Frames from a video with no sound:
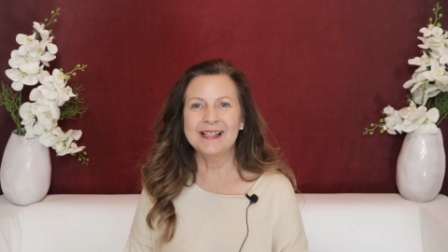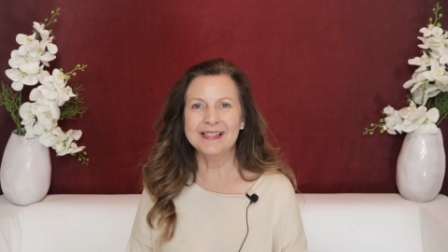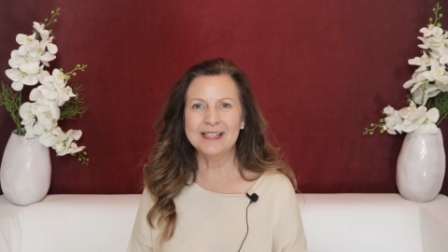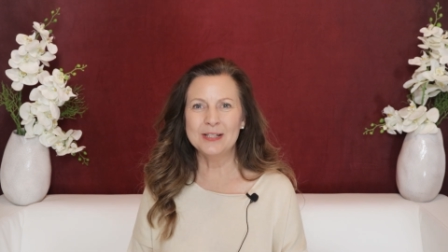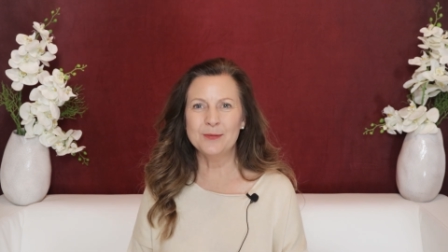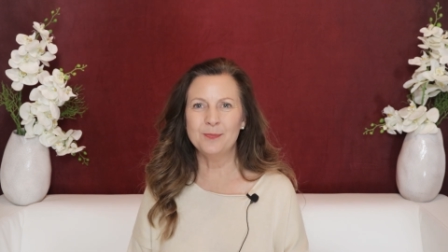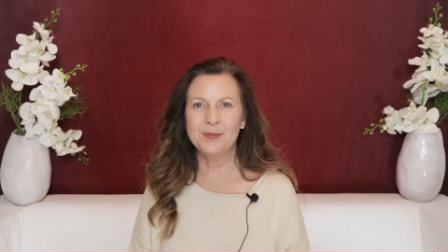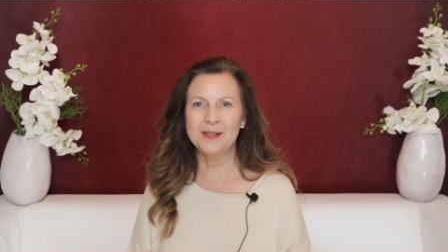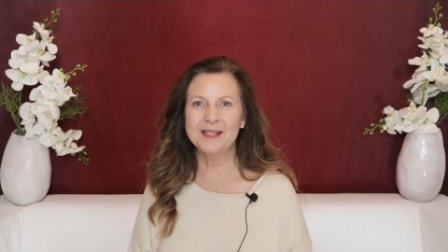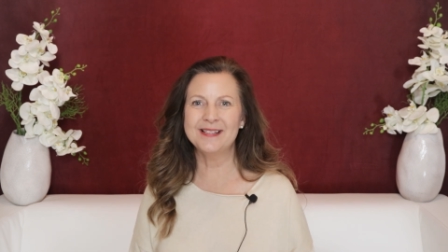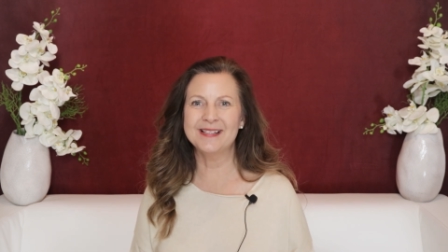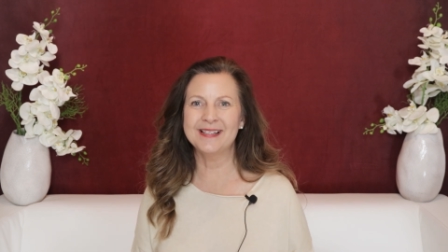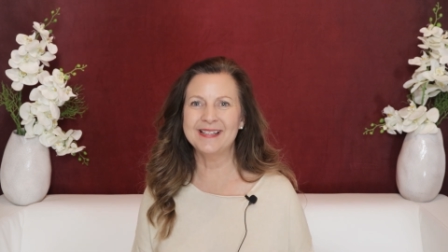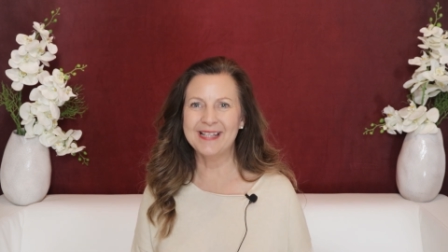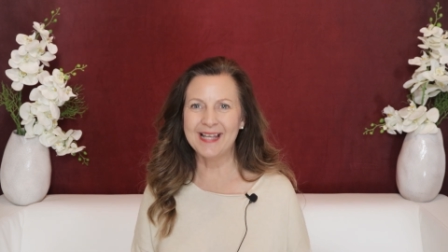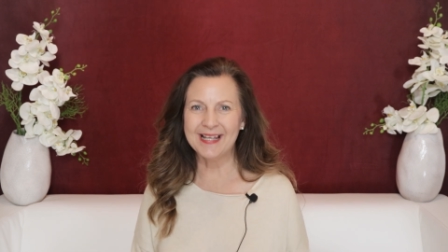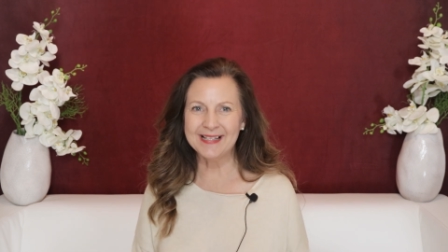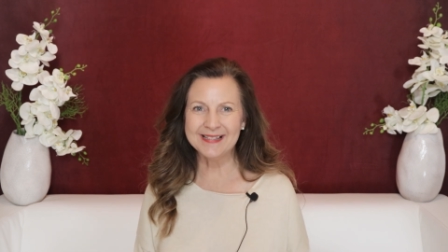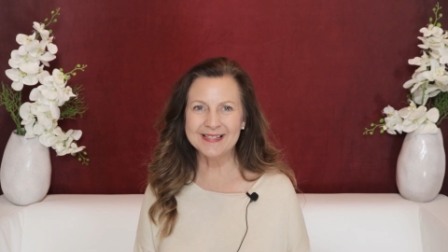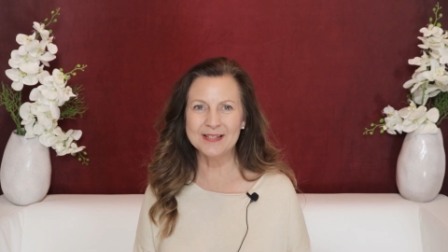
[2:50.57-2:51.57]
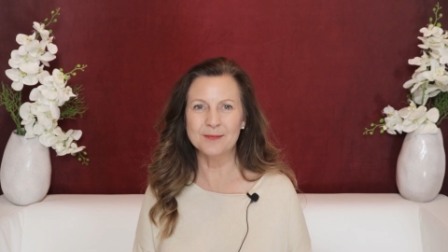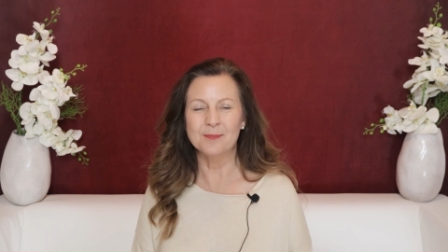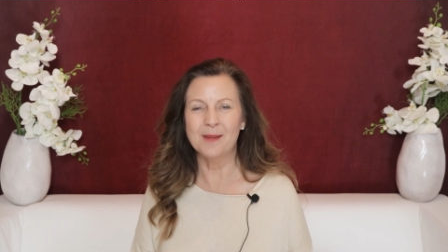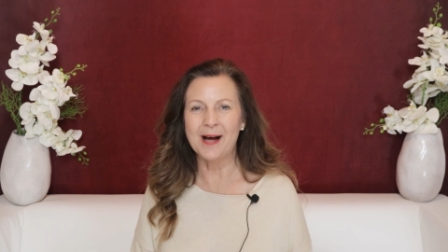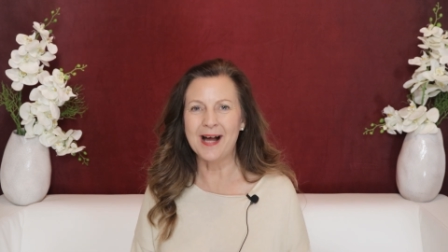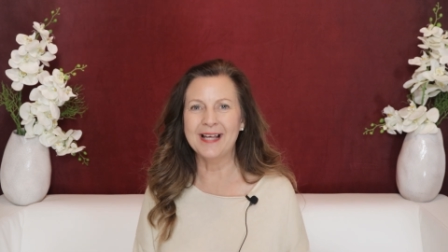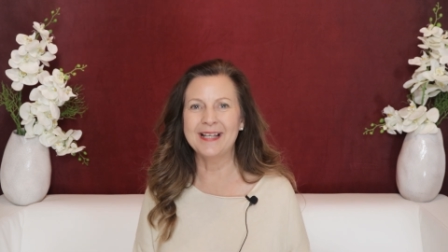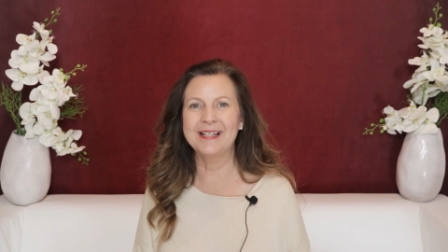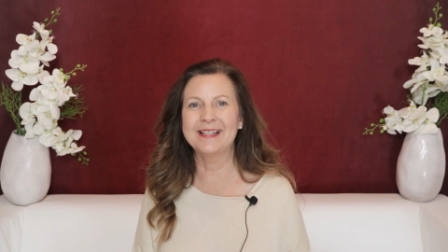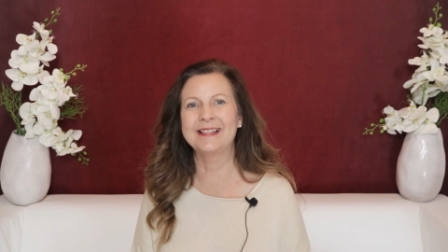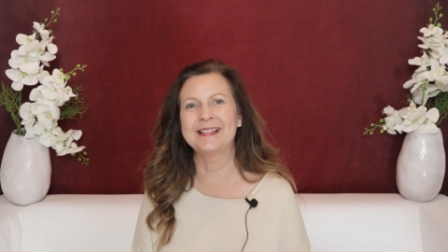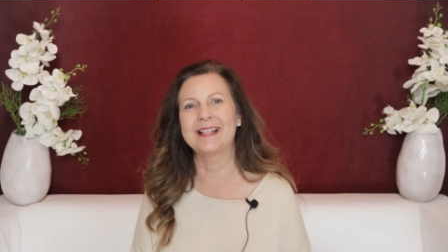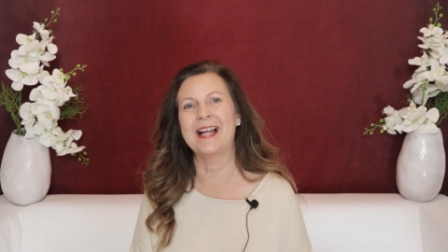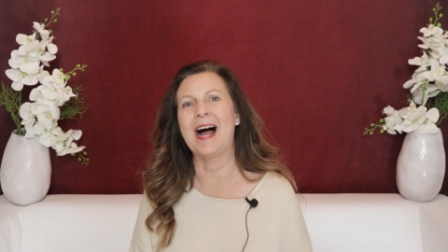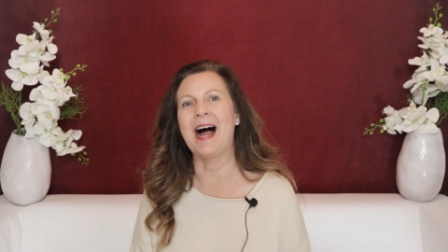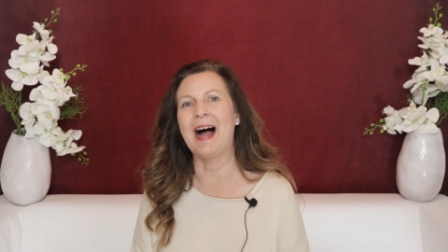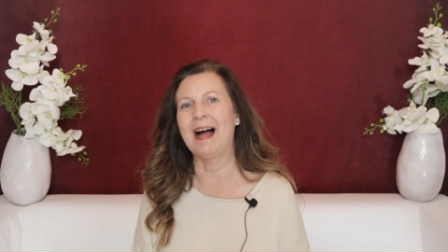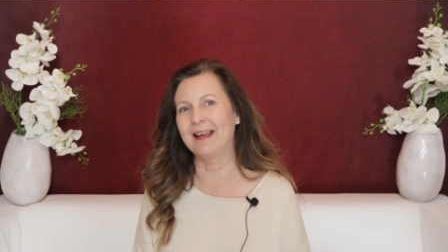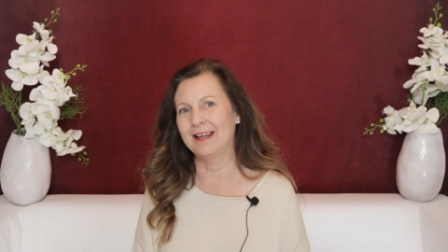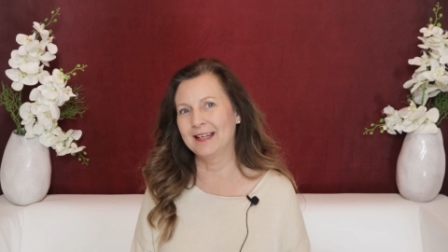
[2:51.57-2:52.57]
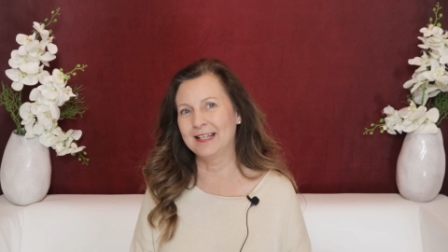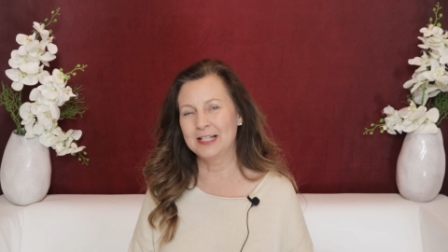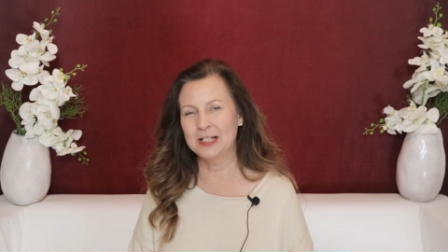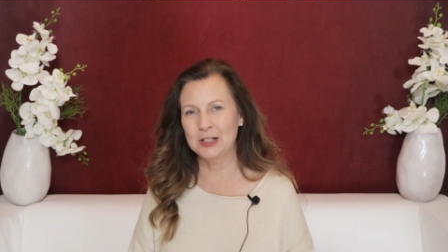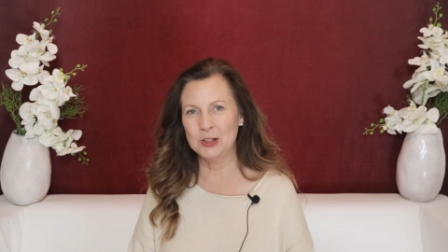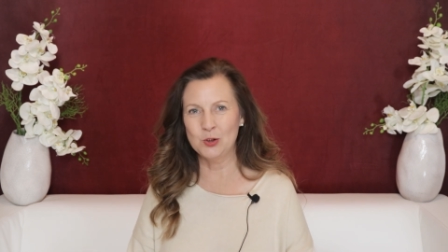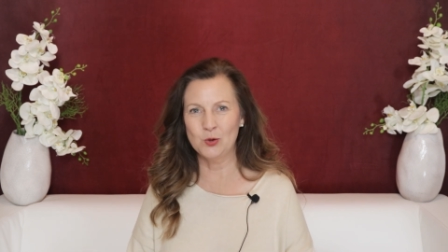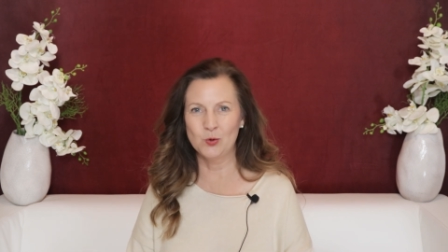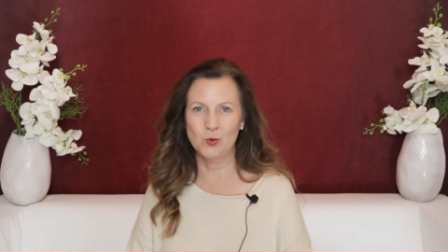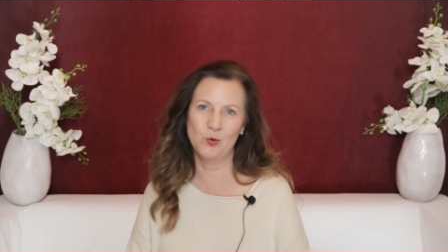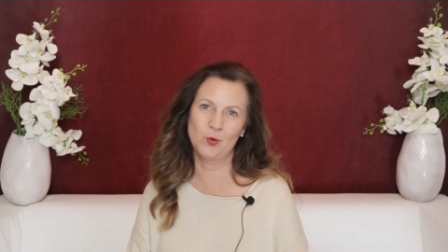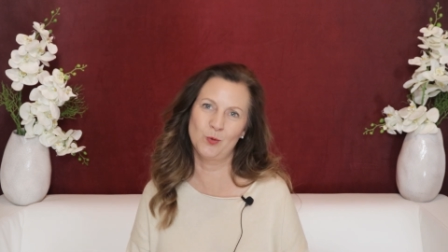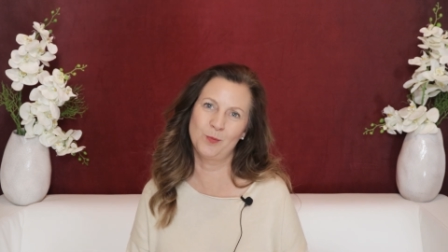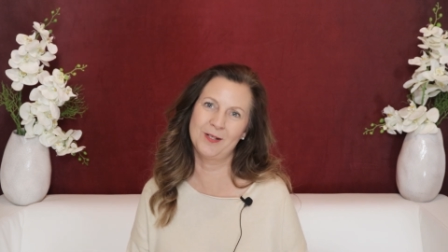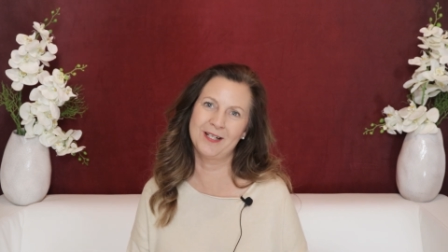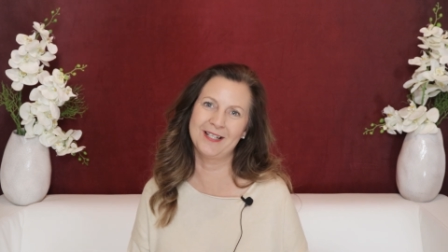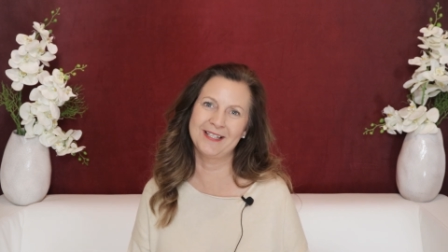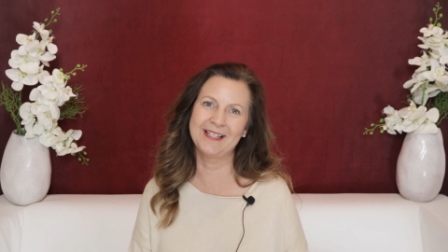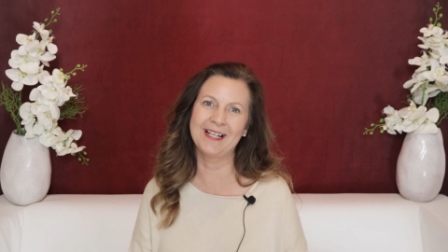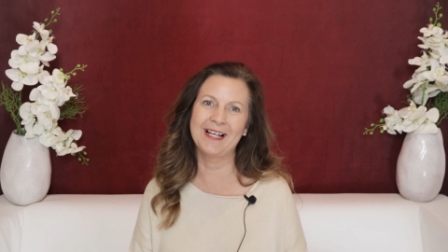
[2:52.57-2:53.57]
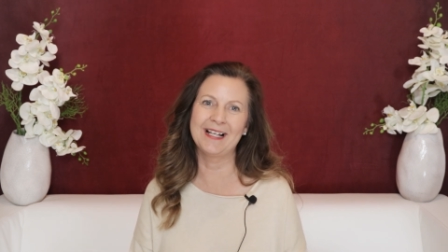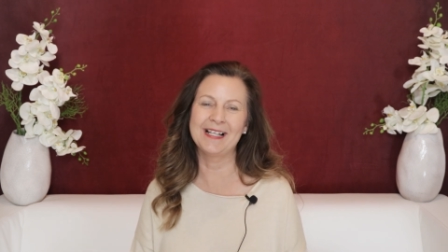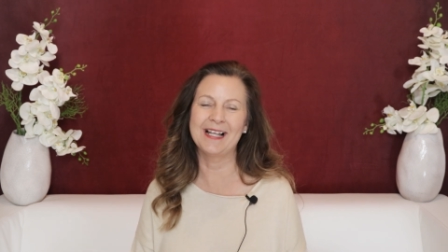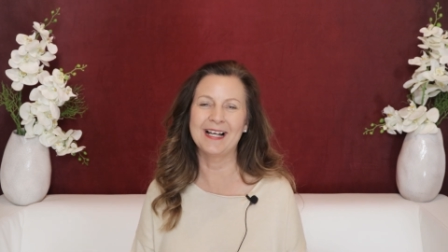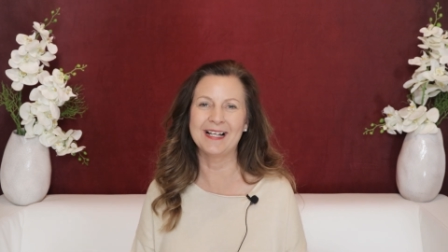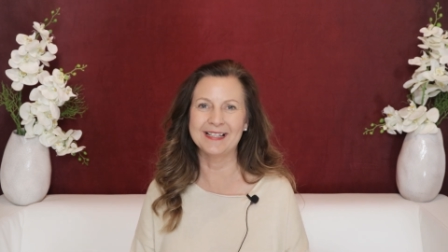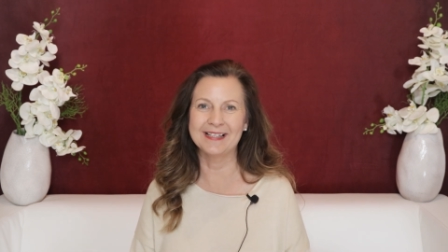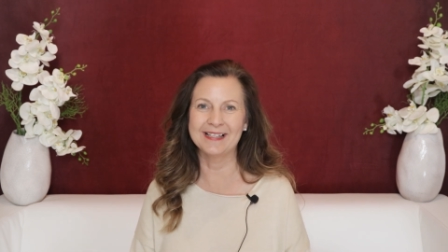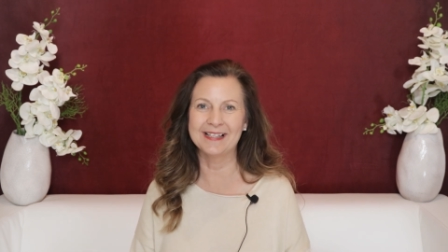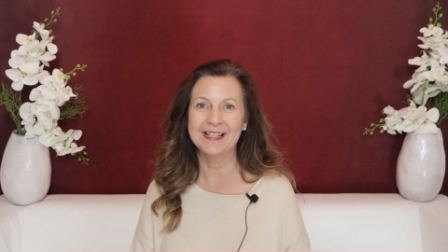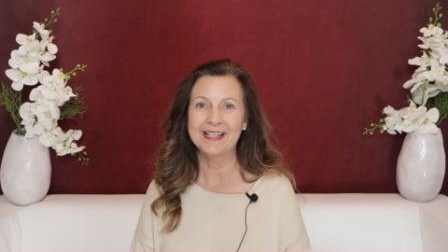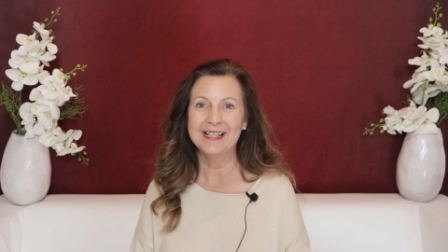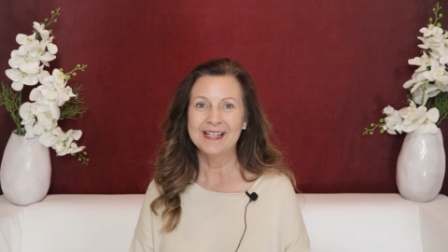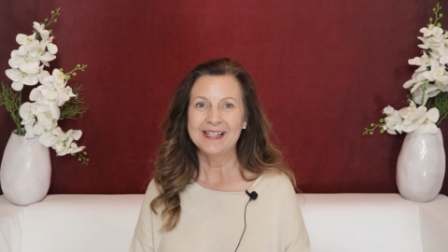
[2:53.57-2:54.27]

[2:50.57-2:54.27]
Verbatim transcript: ich biete jetzt meinen eigenen YouTube-Kanal an.